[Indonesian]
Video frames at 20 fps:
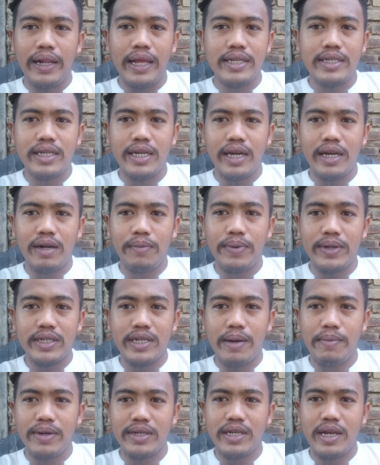belajar
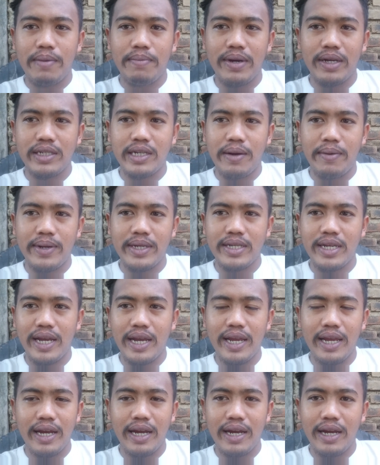bersama-sama sama
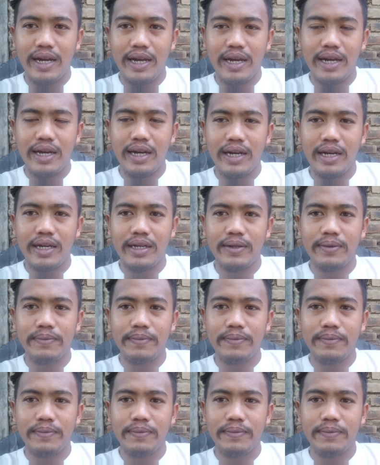saya